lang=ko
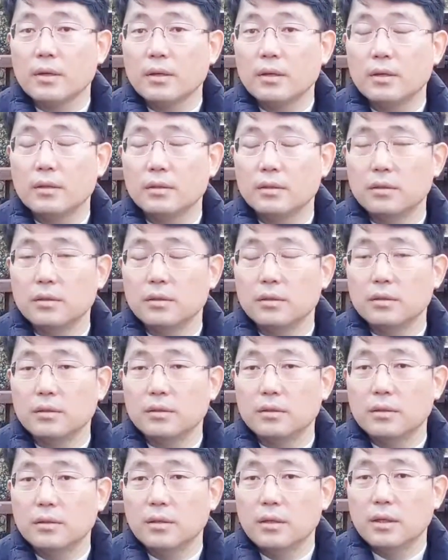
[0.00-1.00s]
그
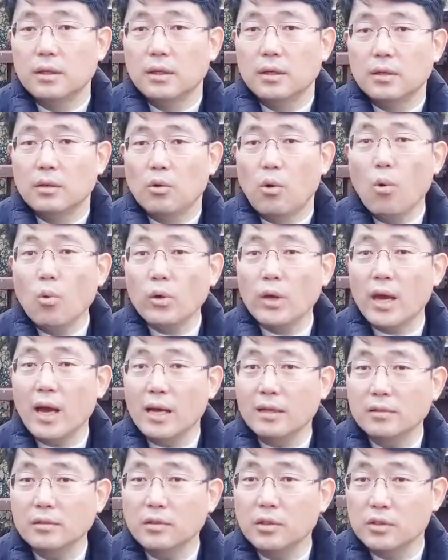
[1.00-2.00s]

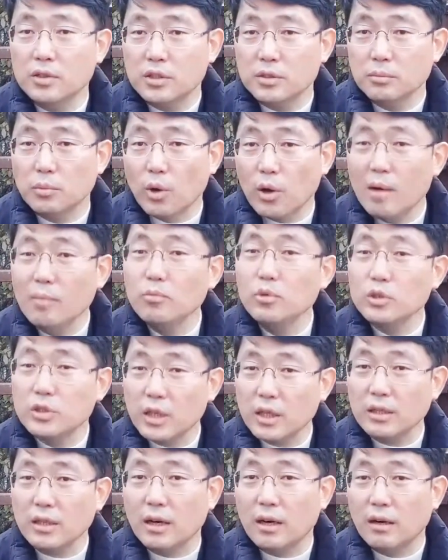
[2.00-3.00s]
공개하는 것이 뭐가
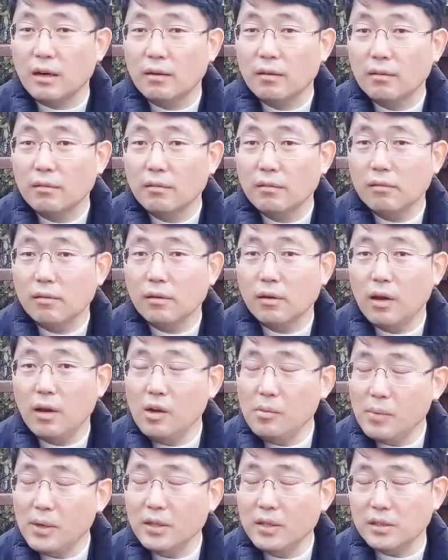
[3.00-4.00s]
문제냐
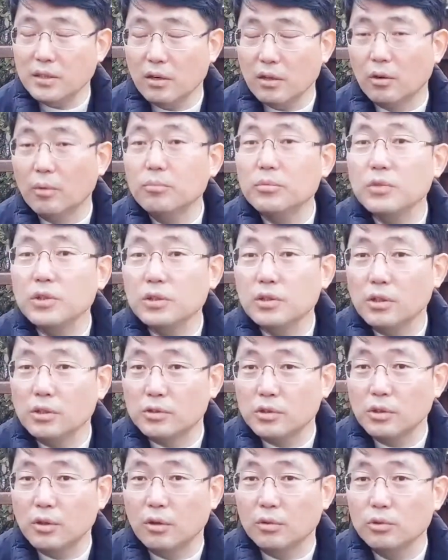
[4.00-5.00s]
할 말이 잘 없는
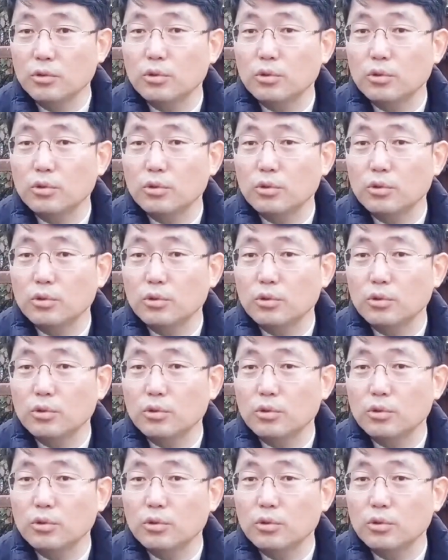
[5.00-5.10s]
거죠. 네.